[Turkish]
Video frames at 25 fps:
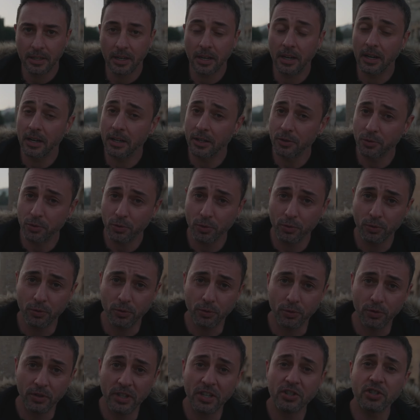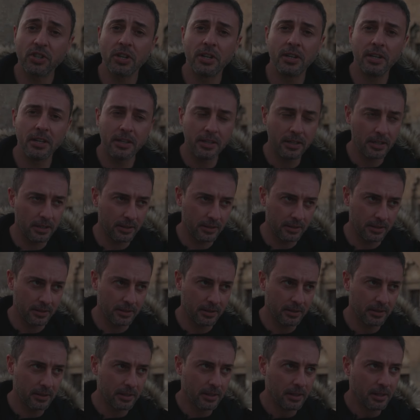ağaç önü, yeşillik yanı
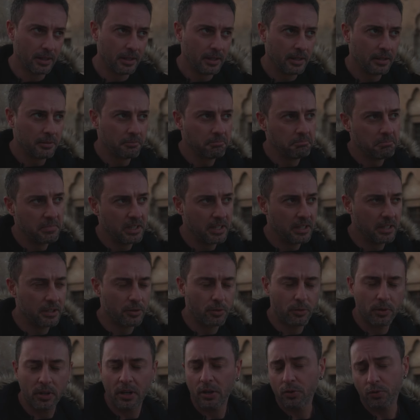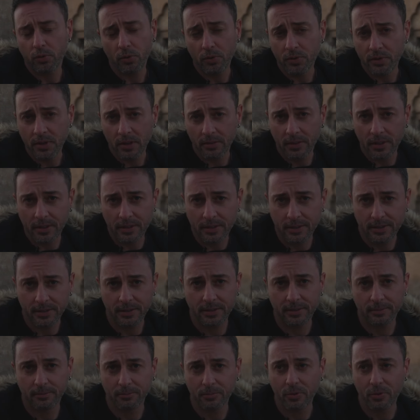millet olarak çok severiz.